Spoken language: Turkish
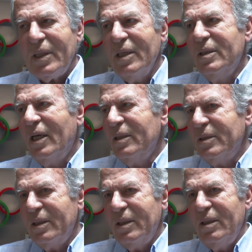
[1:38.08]

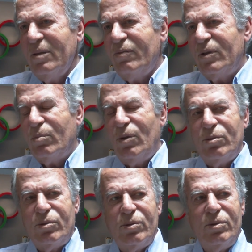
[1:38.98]
sadece e,
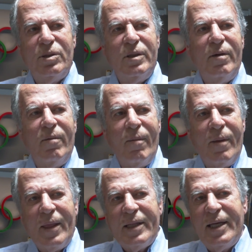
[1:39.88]
futbolcu,
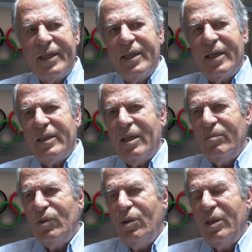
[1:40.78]
teknik
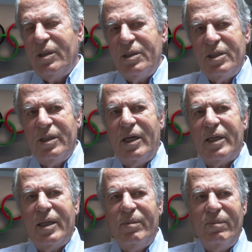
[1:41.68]
adam, yönetici,
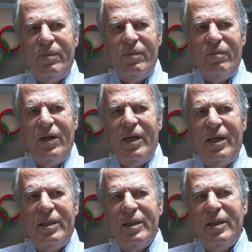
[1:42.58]
hakem veya